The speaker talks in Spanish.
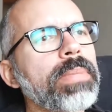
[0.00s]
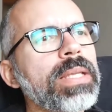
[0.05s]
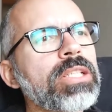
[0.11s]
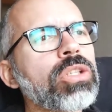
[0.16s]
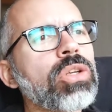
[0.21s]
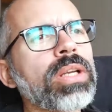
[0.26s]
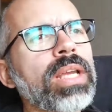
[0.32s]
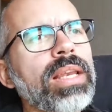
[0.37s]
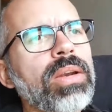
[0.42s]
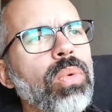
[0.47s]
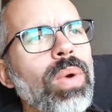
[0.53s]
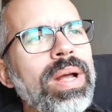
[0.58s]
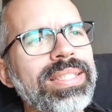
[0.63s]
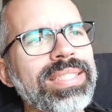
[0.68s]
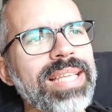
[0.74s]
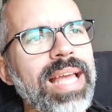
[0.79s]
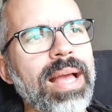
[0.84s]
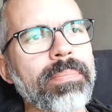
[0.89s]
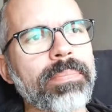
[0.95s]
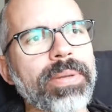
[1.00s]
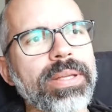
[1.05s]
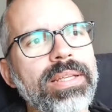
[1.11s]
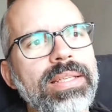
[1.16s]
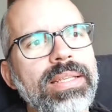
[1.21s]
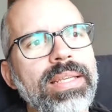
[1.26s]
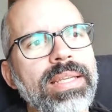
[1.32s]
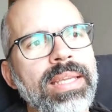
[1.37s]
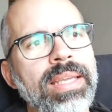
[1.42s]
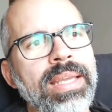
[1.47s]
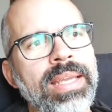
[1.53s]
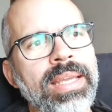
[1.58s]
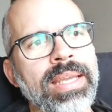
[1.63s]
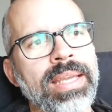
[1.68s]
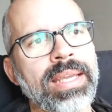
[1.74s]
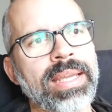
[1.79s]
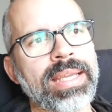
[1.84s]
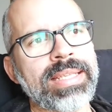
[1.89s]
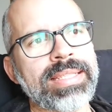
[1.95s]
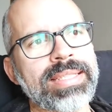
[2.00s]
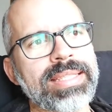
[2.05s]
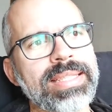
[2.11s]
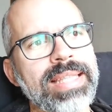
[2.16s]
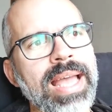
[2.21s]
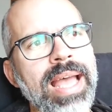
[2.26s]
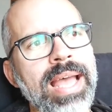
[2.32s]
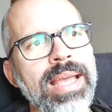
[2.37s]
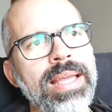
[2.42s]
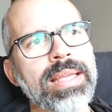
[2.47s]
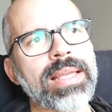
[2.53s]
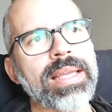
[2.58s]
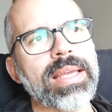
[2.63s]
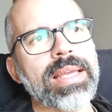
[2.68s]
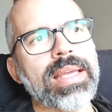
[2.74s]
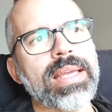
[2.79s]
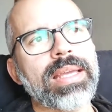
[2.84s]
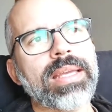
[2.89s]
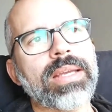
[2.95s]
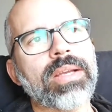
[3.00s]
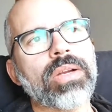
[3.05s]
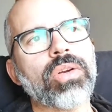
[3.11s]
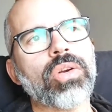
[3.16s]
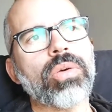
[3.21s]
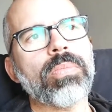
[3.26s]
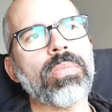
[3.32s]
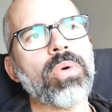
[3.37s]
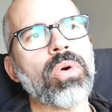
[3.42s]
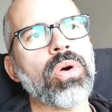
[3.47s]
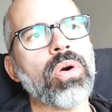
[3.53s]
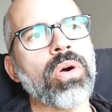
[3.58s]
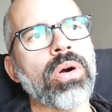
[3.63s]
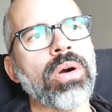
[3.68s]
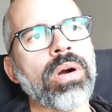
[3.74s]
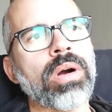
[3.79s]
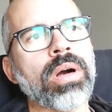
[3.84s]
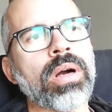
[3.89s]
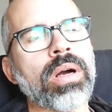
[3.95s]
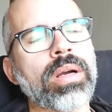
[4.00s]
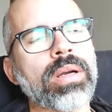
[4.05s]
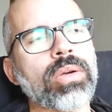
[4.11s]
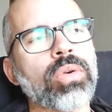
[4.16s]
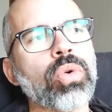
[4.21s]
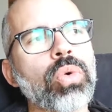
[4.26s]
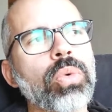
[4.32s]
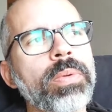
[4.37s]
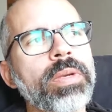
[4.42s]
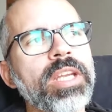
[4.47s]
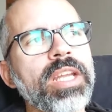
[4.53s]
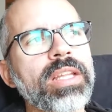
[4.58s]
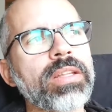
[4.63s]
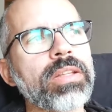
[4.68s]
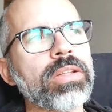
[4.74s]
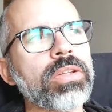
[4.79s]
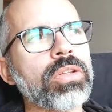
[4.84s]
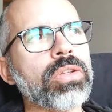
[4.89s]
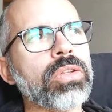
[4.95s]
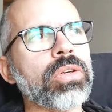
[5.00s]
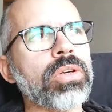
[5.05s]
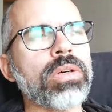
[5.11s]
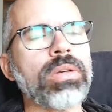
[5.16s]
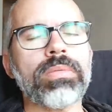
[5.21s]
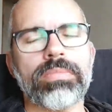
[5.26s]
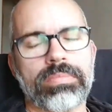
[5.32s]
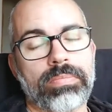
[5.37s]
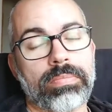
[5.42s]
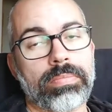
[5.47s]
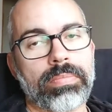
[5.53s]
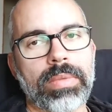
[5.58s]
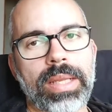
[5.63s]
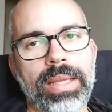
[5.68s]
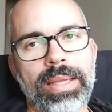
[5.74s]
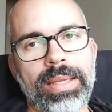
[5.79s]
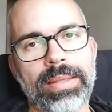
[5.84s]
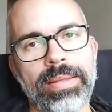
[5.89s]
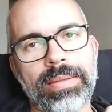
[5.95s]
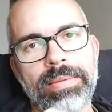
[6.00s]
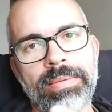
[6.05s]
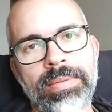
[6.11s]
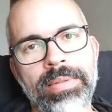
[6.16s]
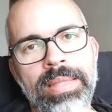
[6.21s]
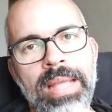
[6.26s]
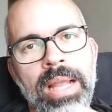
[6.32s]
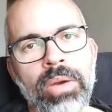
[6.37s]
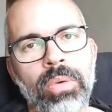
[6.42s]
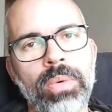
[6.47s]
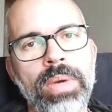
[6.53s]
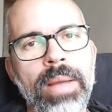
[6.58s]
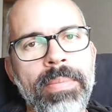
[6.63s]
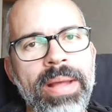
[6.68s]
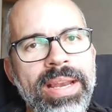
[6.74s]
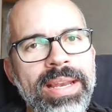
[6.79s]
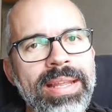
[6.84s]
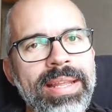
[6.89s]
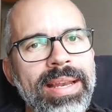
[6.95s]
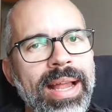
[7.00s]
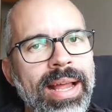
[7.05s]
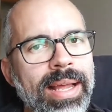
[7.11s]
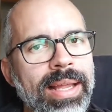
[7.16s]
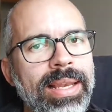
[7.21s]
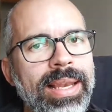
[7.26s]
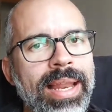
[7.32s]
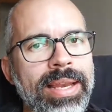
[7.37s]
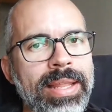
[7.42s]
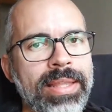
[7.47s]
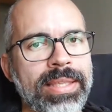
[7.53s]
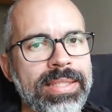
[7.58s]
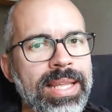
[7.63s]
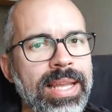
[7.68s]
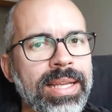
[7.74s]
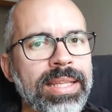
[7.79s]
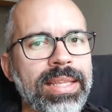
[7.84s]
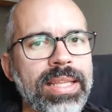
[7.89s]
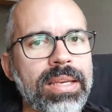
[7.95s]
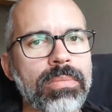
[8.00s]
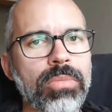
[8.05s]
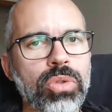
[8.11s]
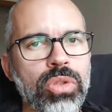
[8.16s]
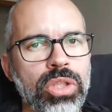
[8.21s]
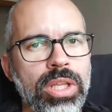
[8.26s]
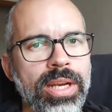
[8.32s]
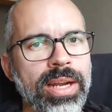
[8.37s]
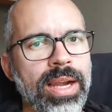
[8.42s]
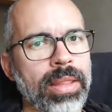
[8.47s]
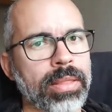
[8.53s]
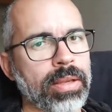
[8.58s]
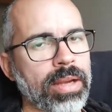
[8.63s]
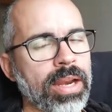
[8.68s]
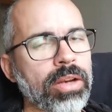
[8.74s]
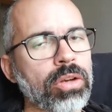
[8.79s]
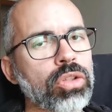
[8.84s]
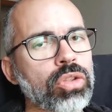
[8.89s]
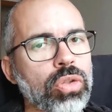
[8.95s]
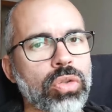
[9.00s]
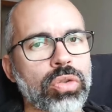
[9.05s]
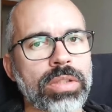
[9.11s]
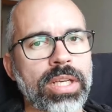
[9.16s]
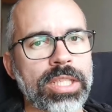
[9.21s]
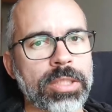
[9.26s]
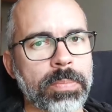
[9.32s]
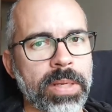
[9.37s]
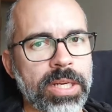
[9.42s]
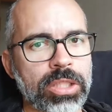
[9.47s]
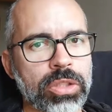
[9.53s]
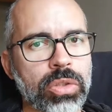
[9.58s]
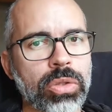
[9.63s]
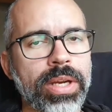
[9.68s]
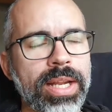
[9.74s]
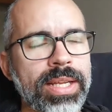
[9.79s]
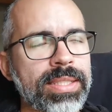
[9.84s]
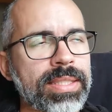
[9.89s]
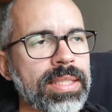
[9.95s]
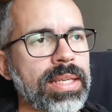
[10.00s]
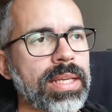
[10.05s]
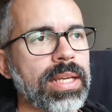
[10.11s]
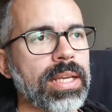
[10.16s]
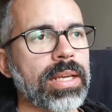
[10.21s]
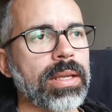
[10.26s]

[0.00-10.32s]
Pienso que el WhatsApp eh, está como cubriendo de alguna manera la necesidad que tenemos de relacionarnos con otras personas,